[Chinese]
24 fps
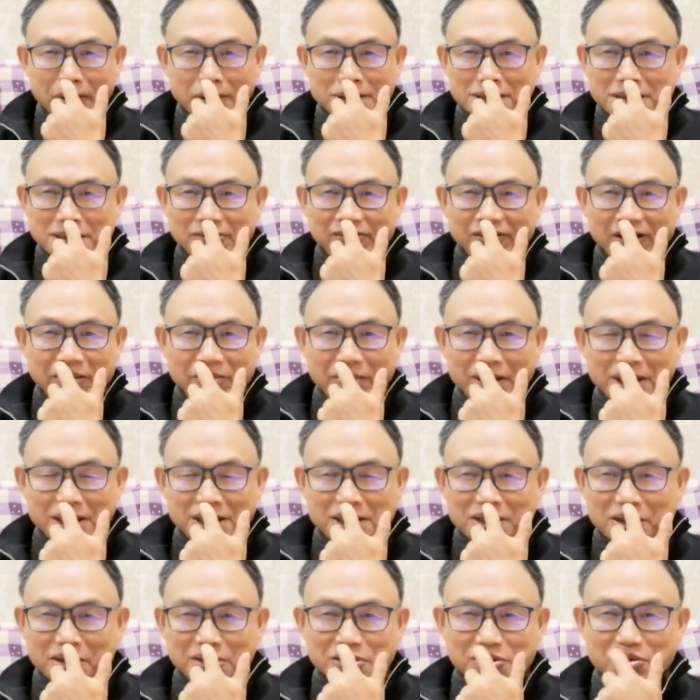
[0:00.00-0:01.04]
这方面的
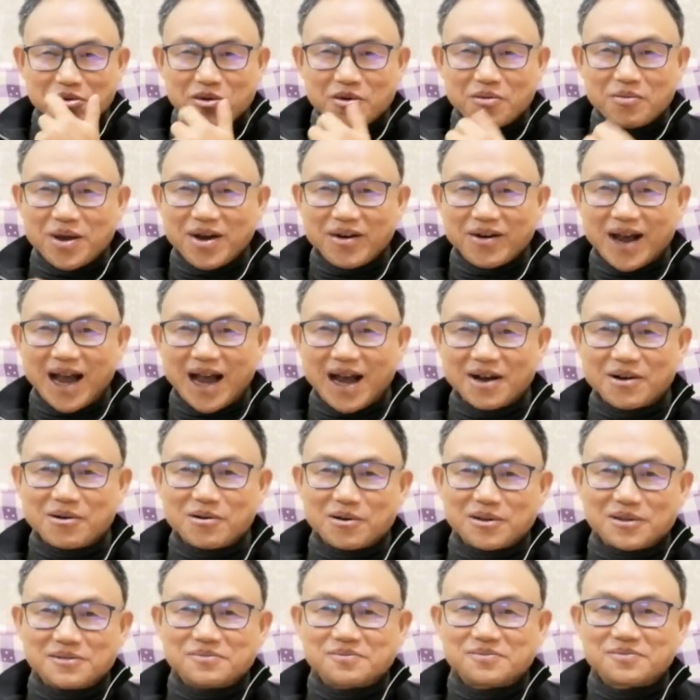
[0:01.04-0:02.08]
小说我没有看
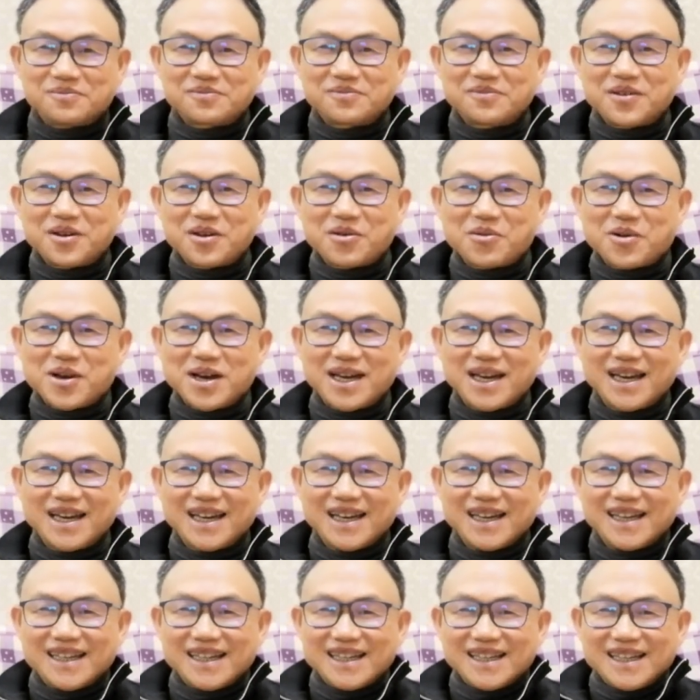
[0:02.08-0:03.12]
过，因为
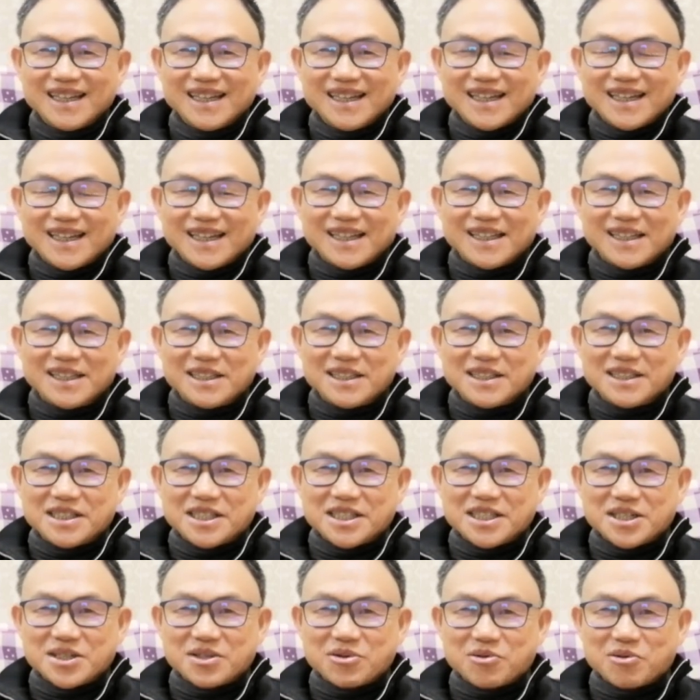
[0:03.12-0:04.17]
可能
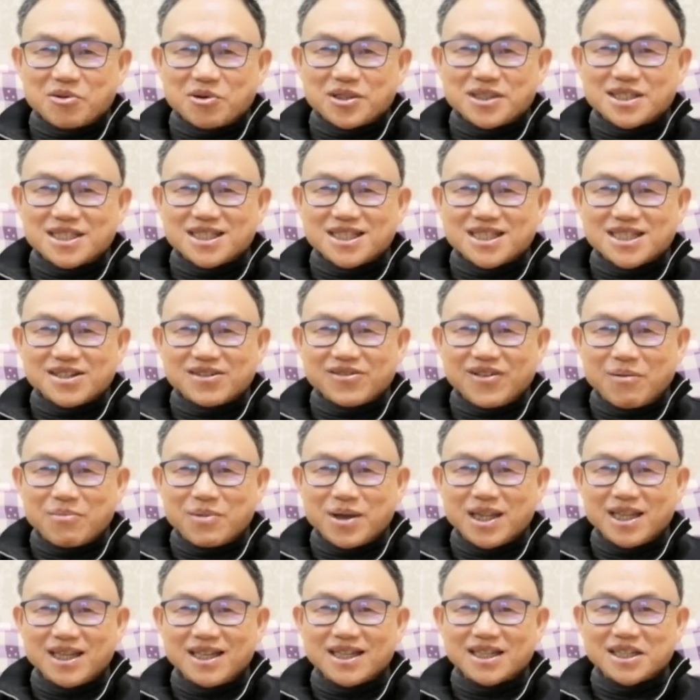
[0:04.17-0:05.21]
是我知识方
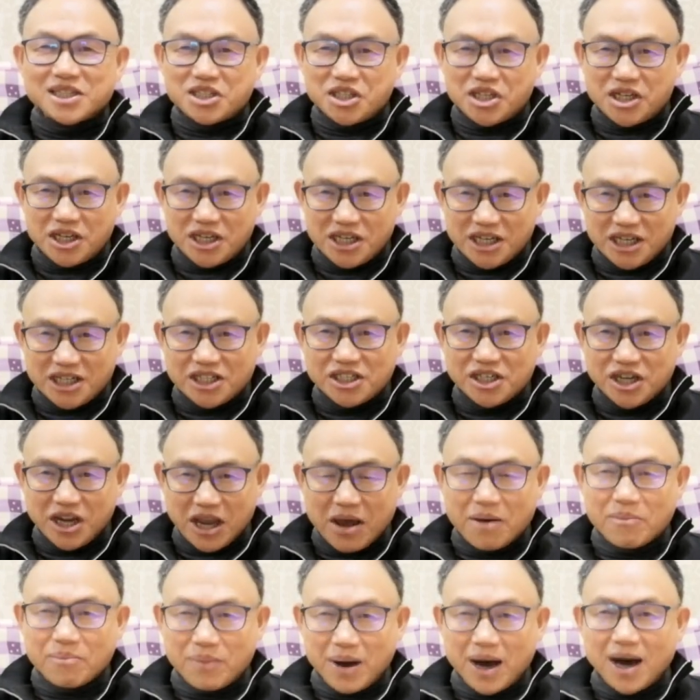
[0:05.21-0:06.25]
面的一个缺
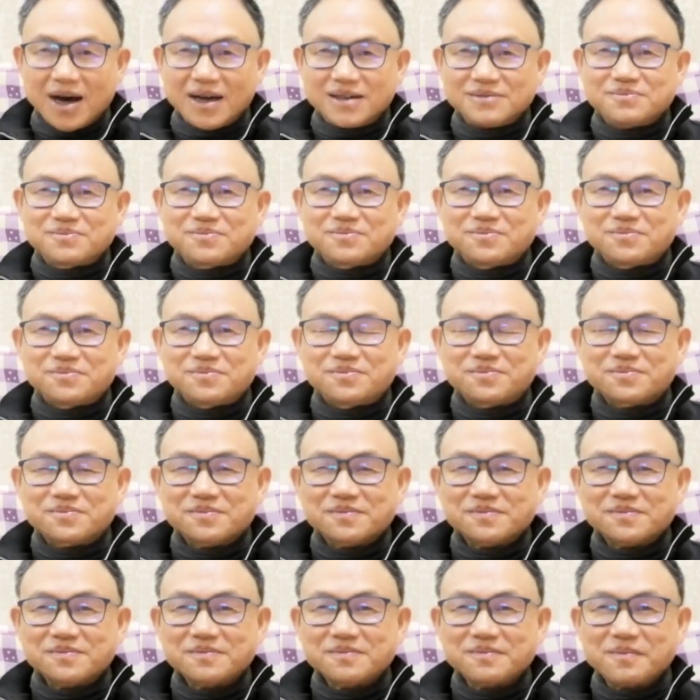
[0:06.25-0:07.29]
陷吧。
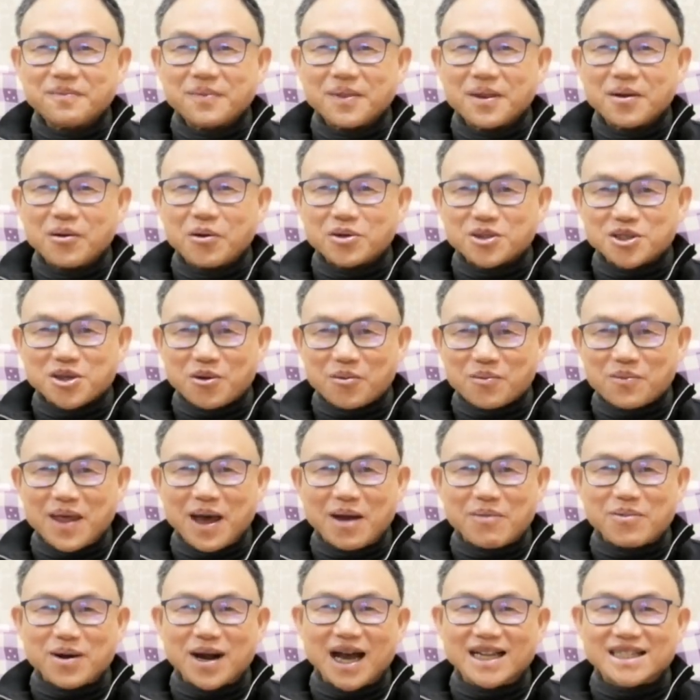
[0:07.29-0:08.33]
我从来
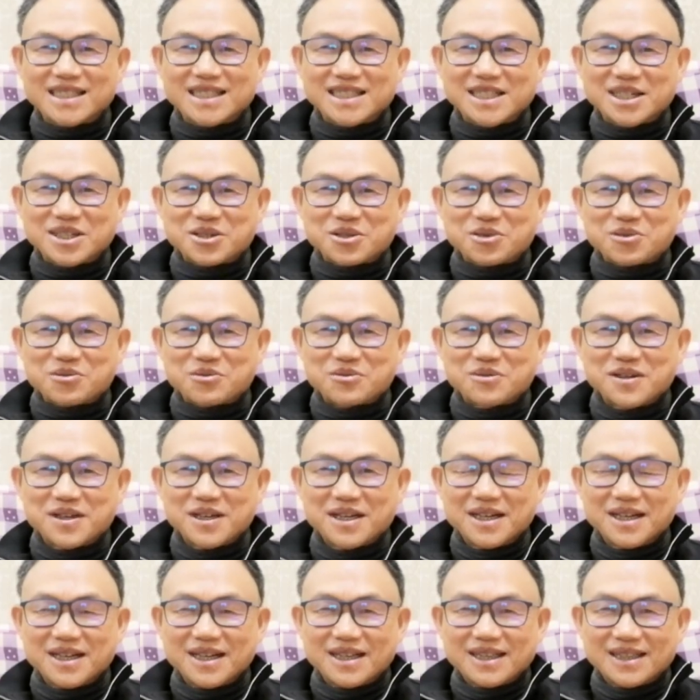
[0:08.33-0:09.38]
不看这些书，
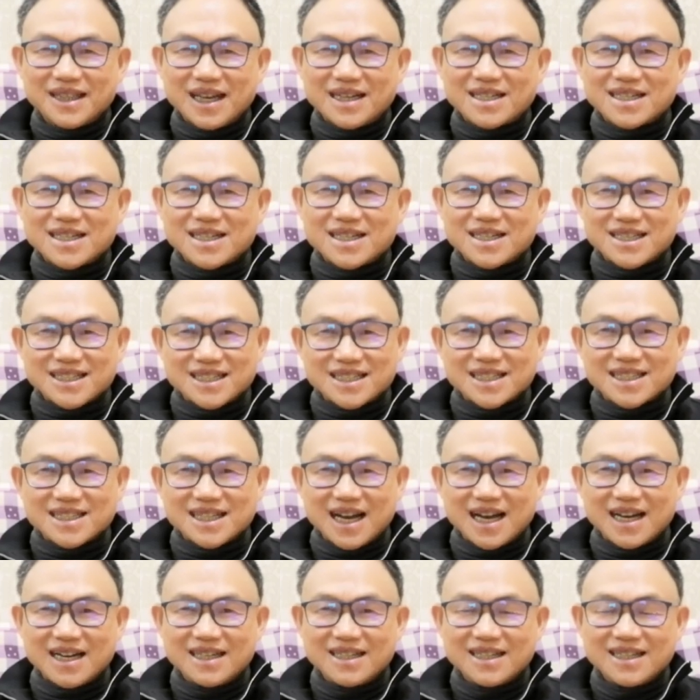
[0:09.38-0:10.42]
但是实质
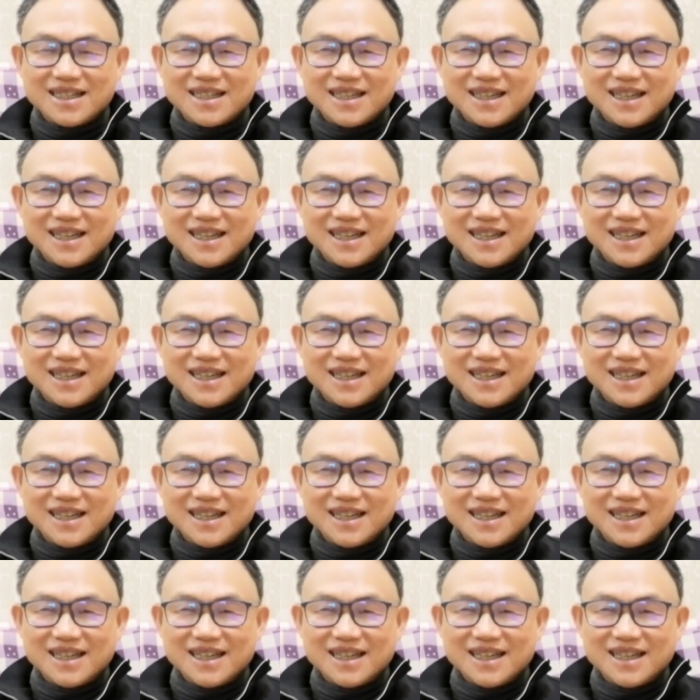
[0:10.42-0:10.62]
上。